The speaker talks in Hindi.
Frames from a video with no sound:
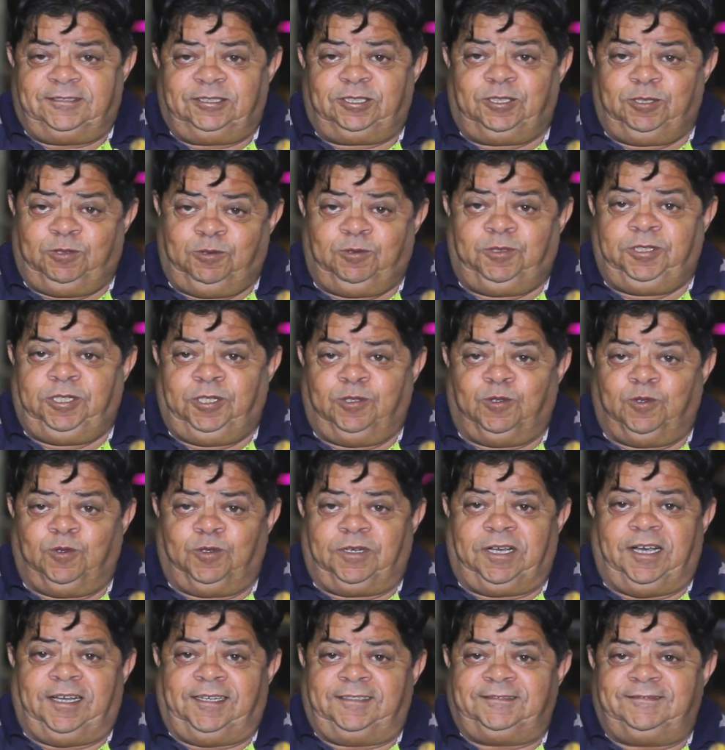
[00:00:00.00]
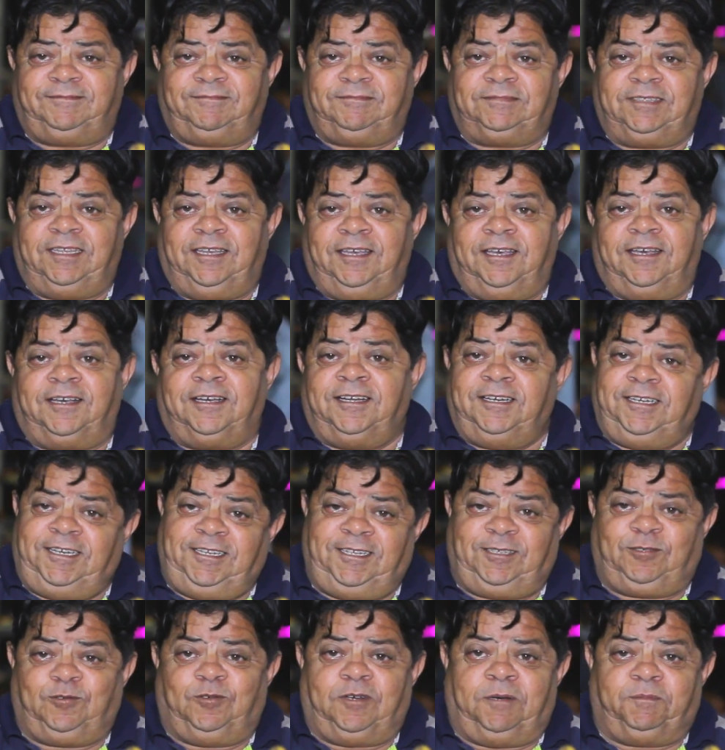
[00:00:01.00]
ज़रूरी होगा
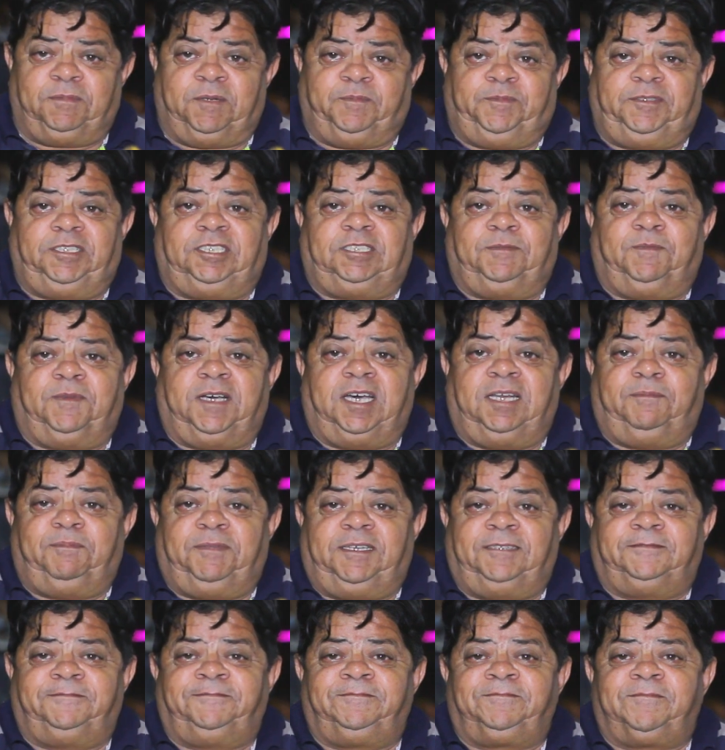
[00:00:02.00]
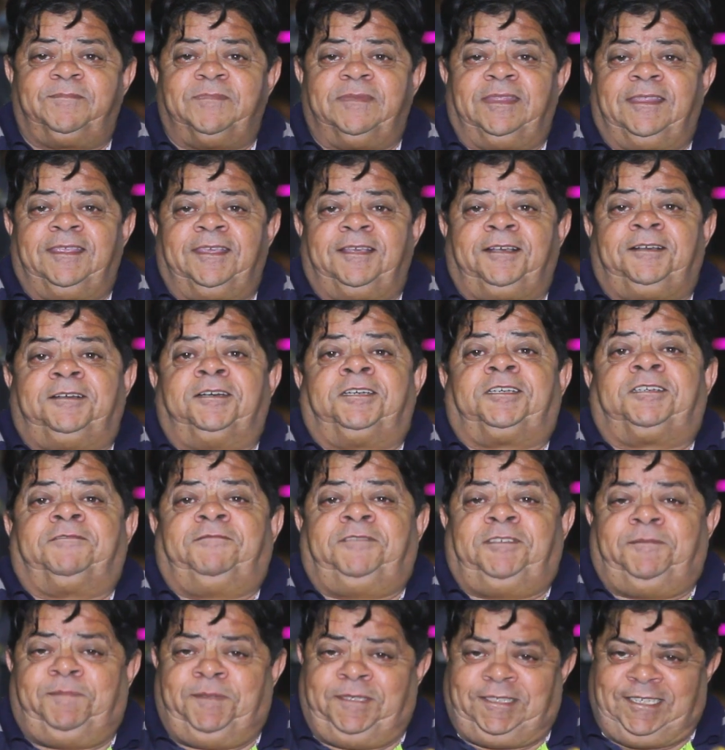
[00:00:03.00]
हांडी को हम अपनी ज़बान में
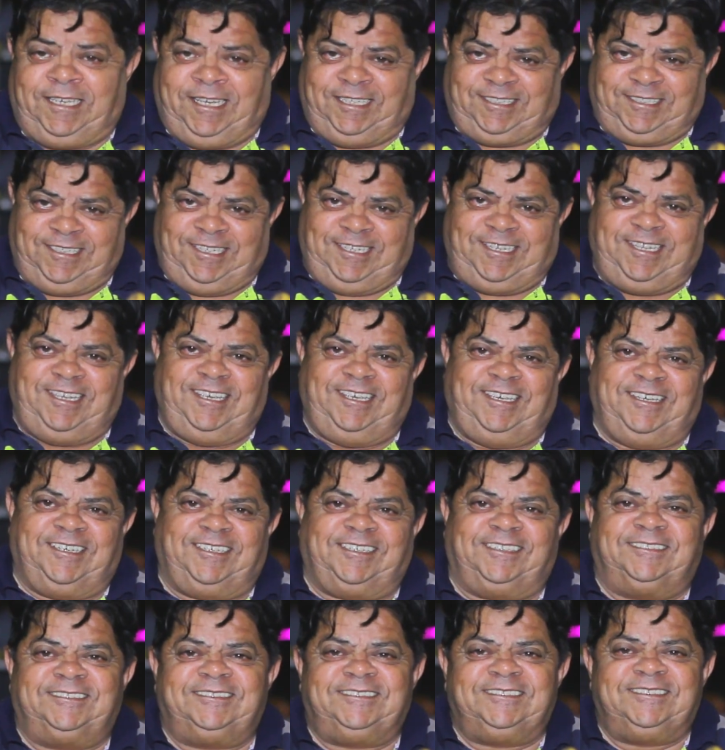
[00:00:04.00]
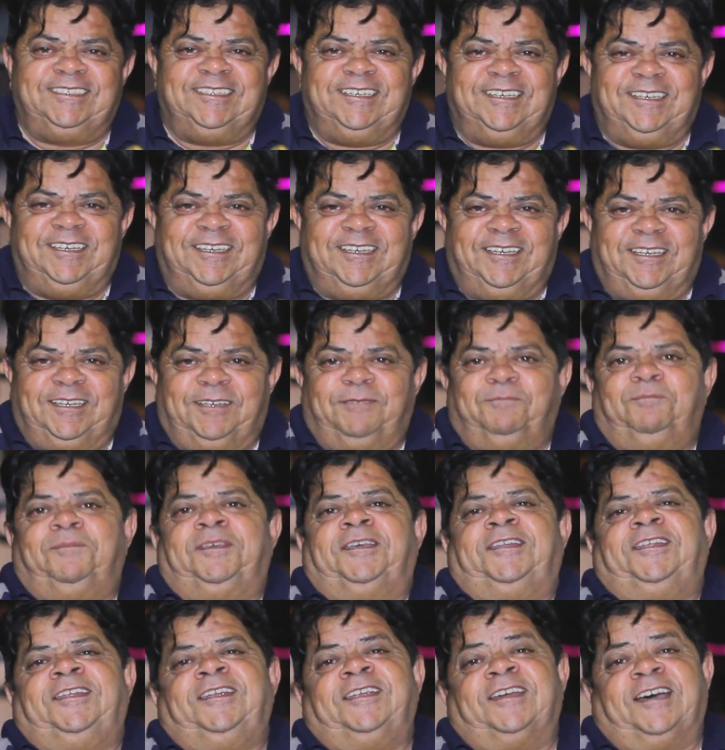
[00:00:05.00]
कटवी भी कहते थे यहाँ
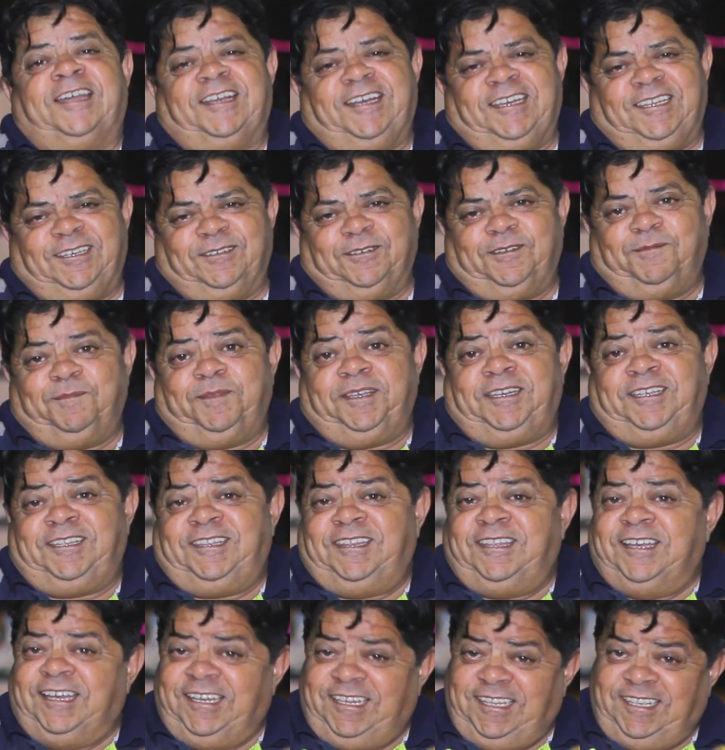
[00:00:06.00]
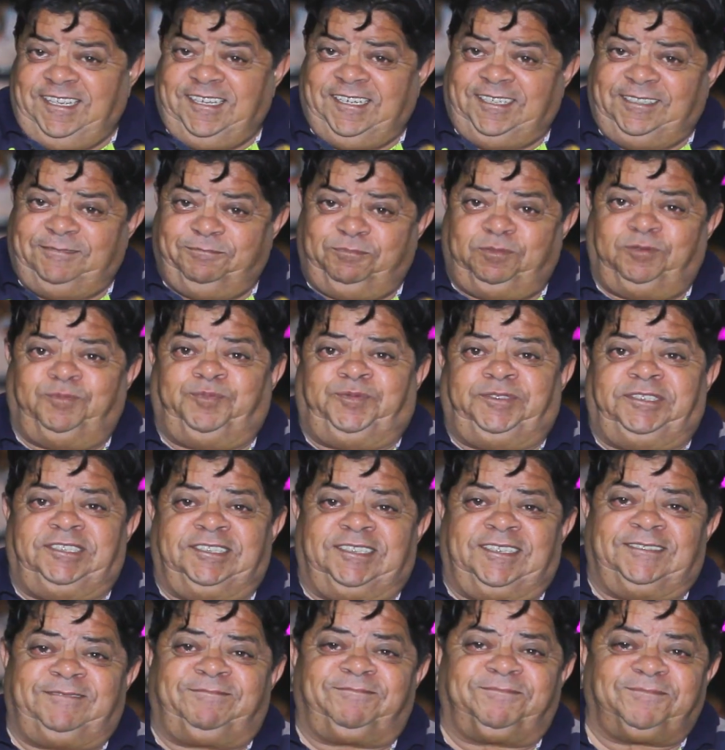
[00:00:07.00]
मेरी नानी और मेरी दादियाँ
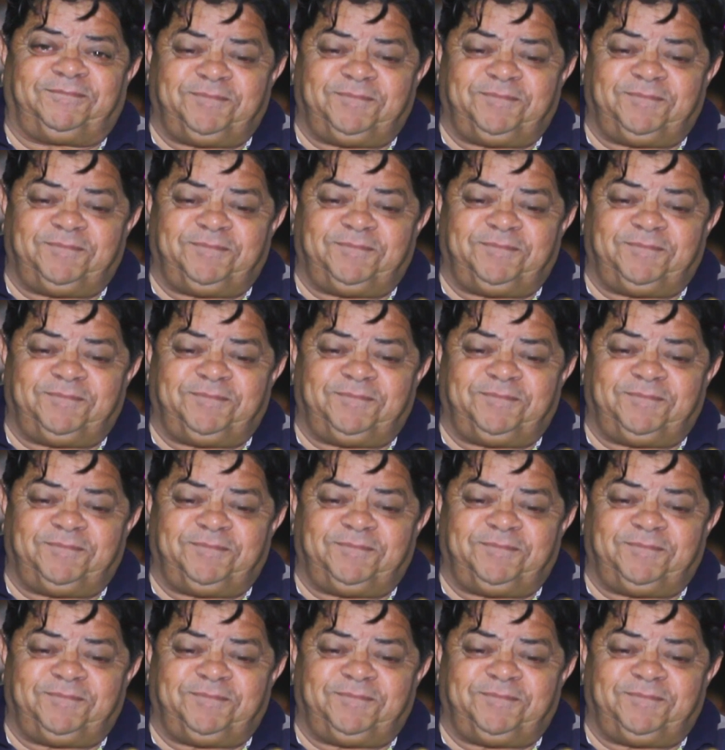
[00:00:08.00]
फूफियाँ